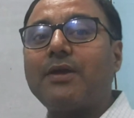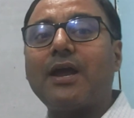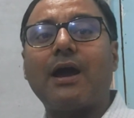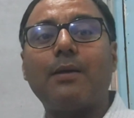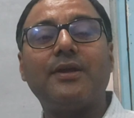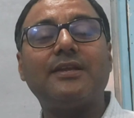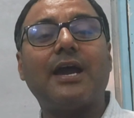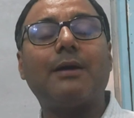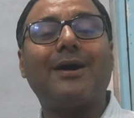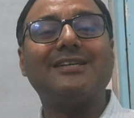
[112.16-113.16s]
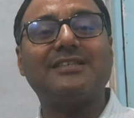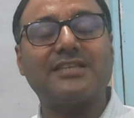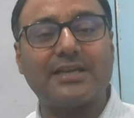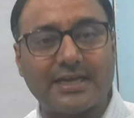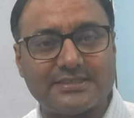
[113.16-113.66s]
में हमें ये अभाज्य
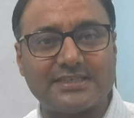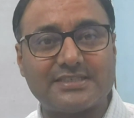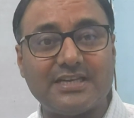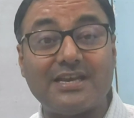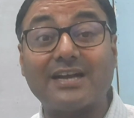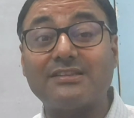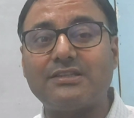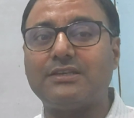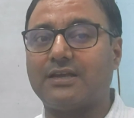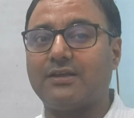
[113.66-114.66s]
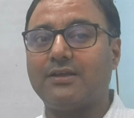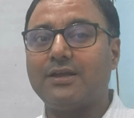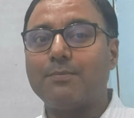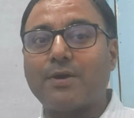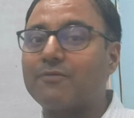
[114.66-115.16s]
संख्या जैसी लगती है
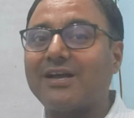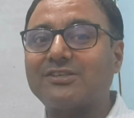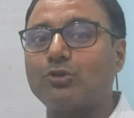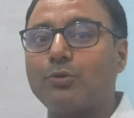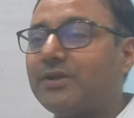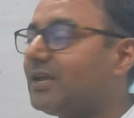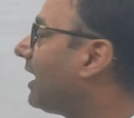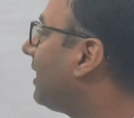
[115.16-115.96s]
पर वास्तव में ये